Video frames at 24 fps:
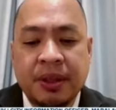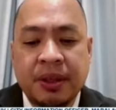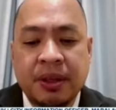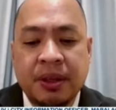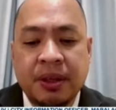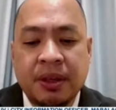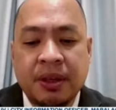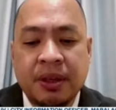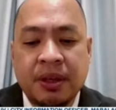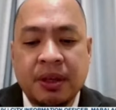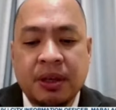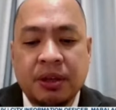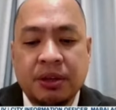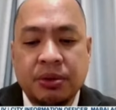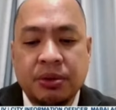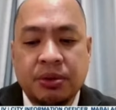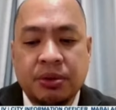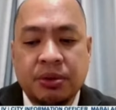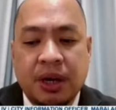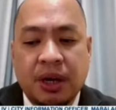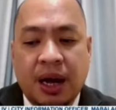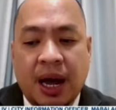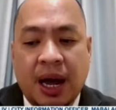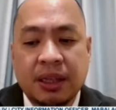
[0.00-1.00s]
yung uh,
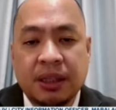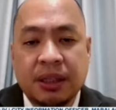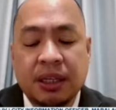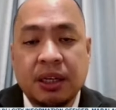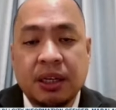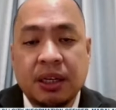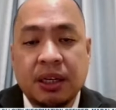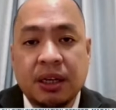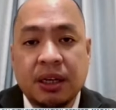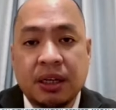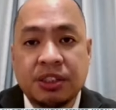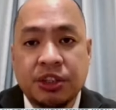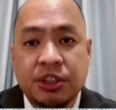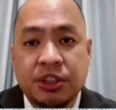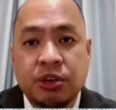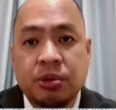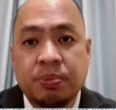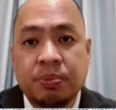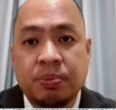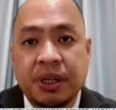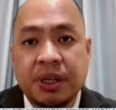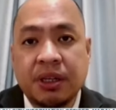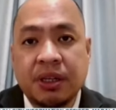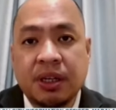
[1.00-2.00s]
ating uh, COP
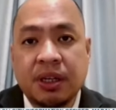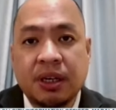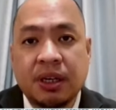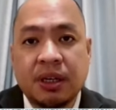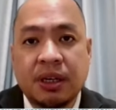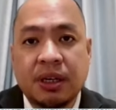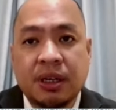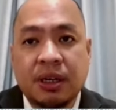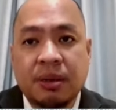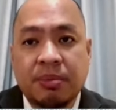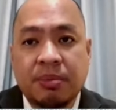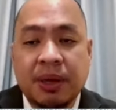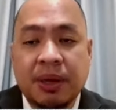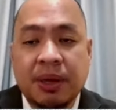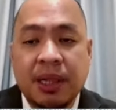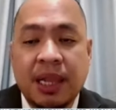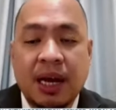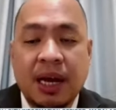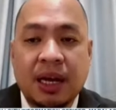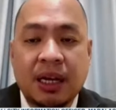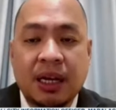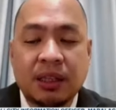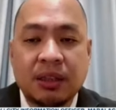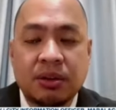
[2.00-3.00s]
ng uh,
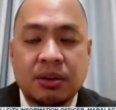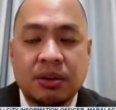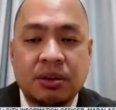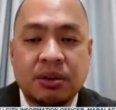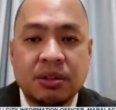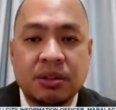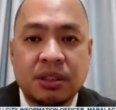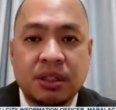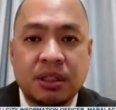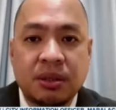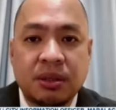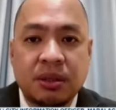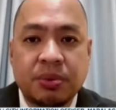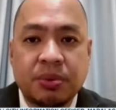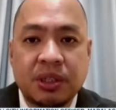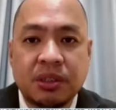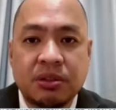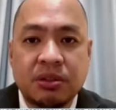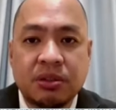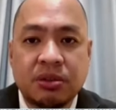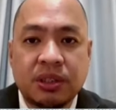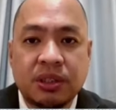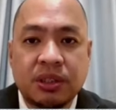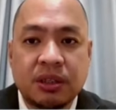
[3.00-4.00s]
Mabalacat, no, si Police
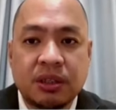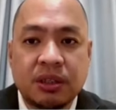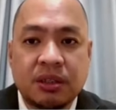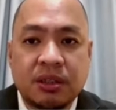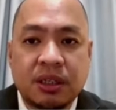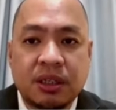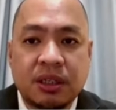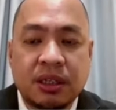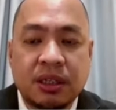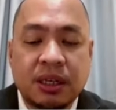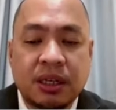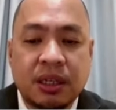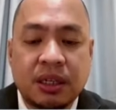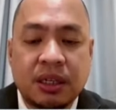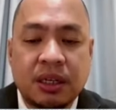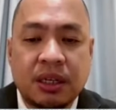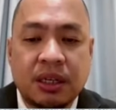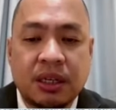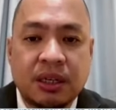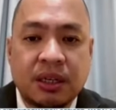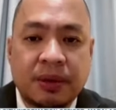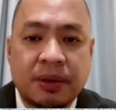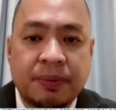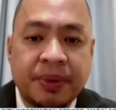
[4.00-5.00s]
Lieutenant Colonel
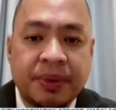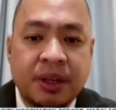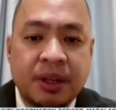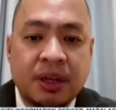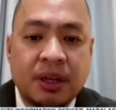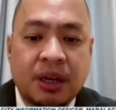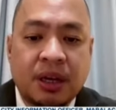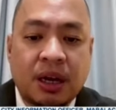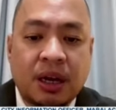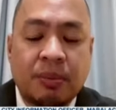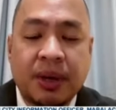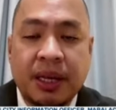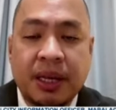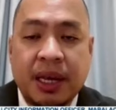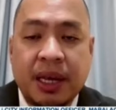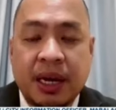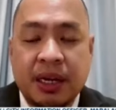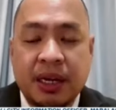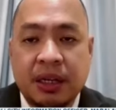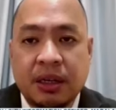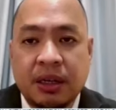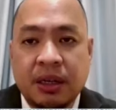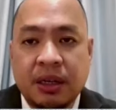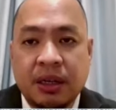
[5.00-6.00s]
uh,
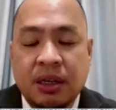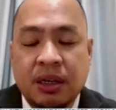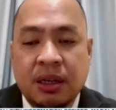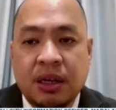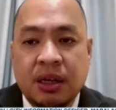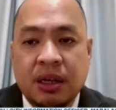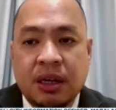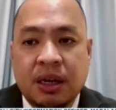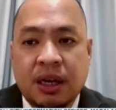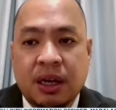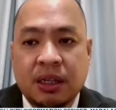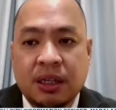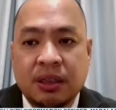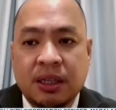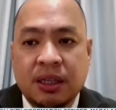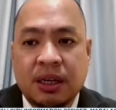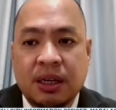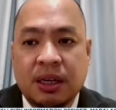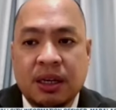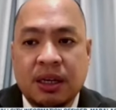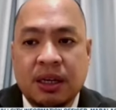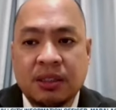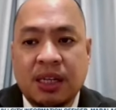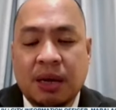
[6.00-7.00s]
Abayari. At uh,
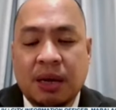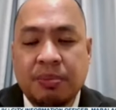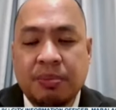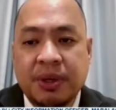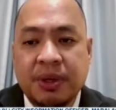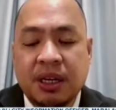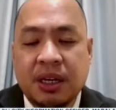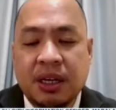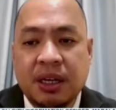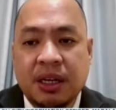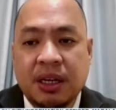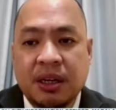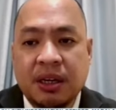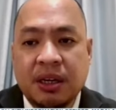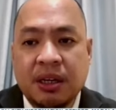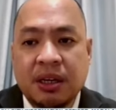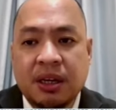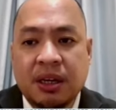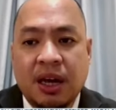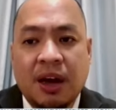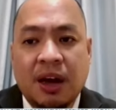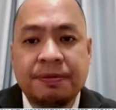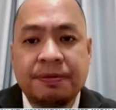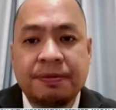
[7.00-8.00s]
ang sabi niya eh
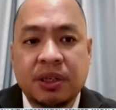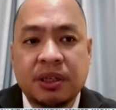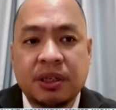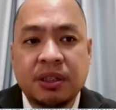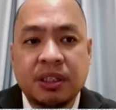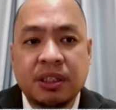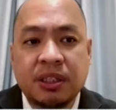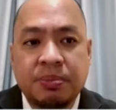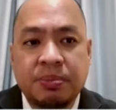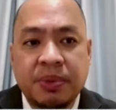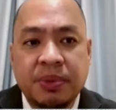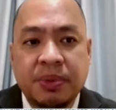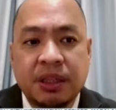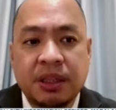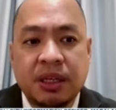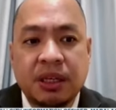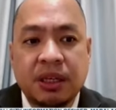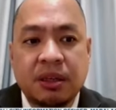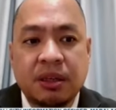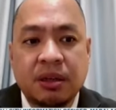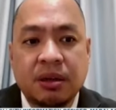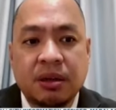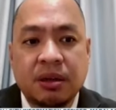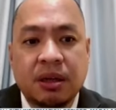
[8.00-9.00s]
after this
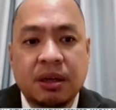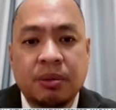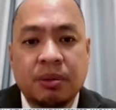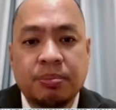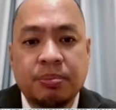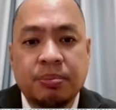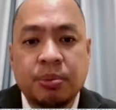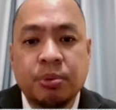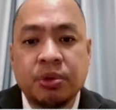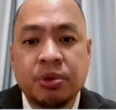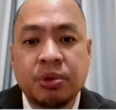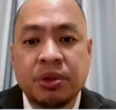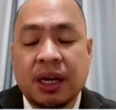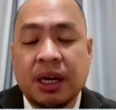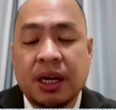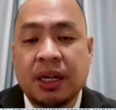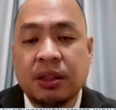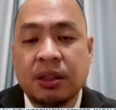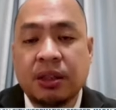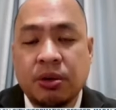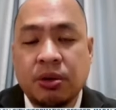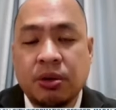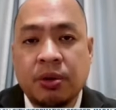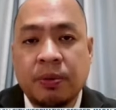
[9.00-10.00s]
meeting, uh, pupuntahan
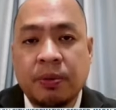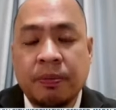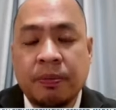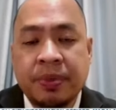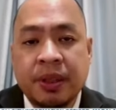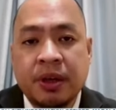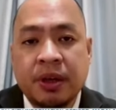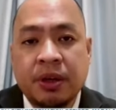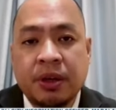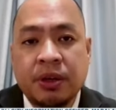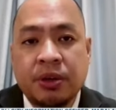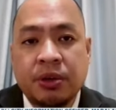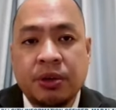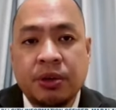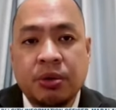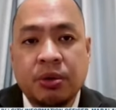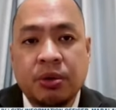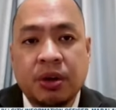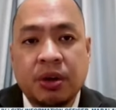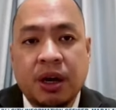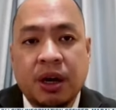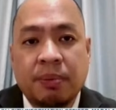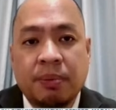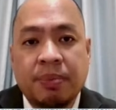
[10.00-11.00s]
ko yung
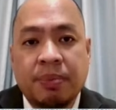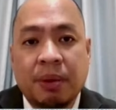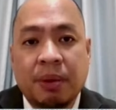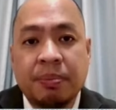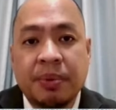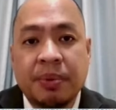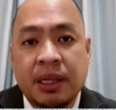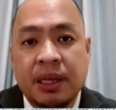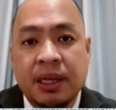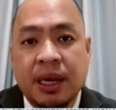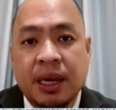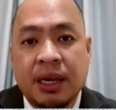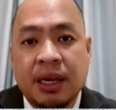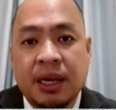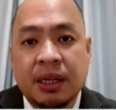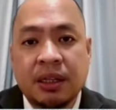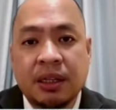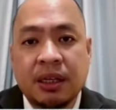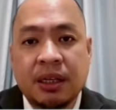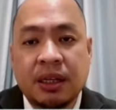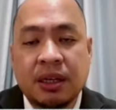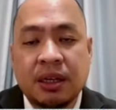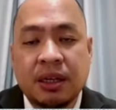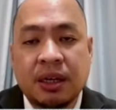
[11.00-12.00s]
uh, pamilya
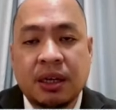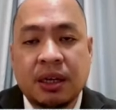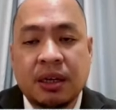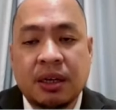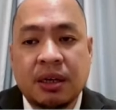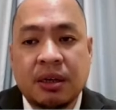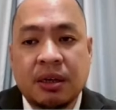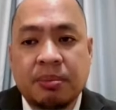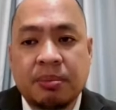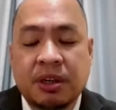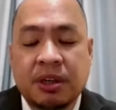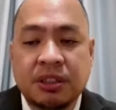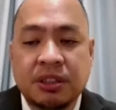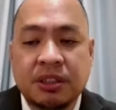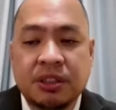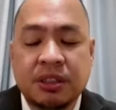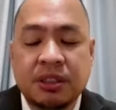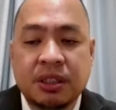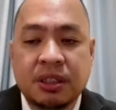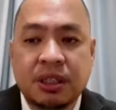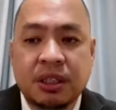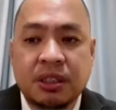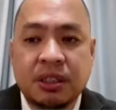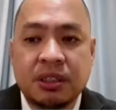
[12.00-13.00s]
ni uh,
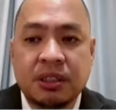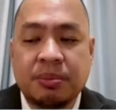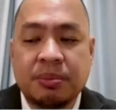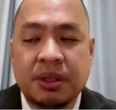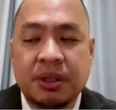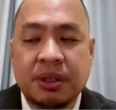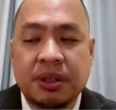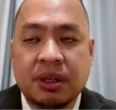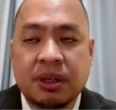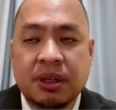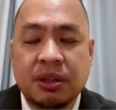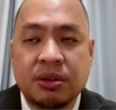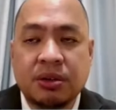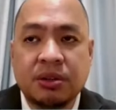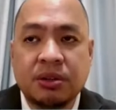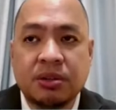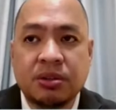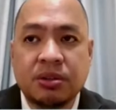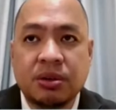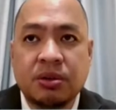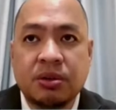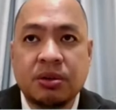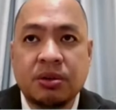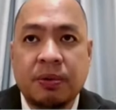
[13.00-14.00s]
Marjorie, sabi ng ganon.
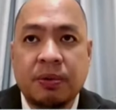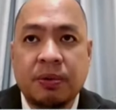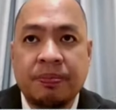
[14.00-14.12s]
So,